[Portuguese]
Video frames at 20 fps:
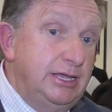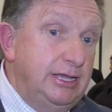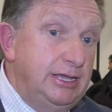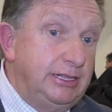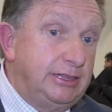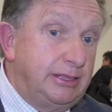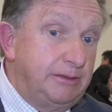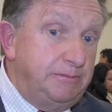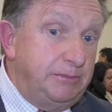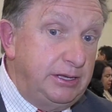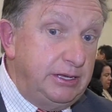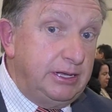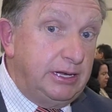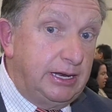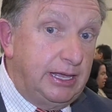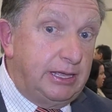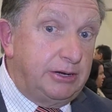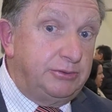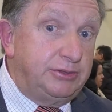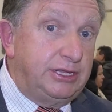e também,
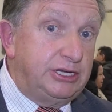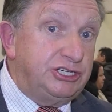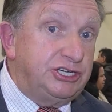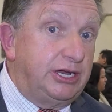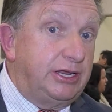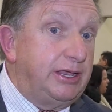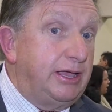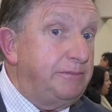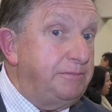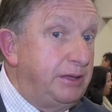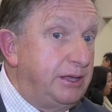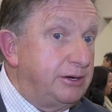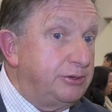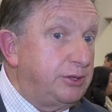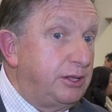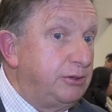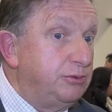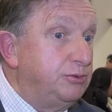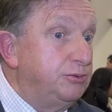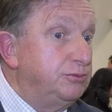claro, deixar em
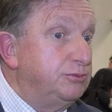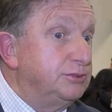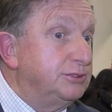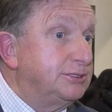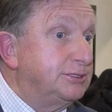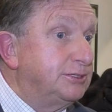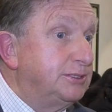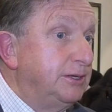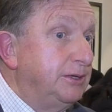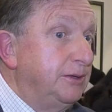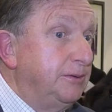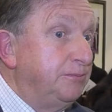aberto alguns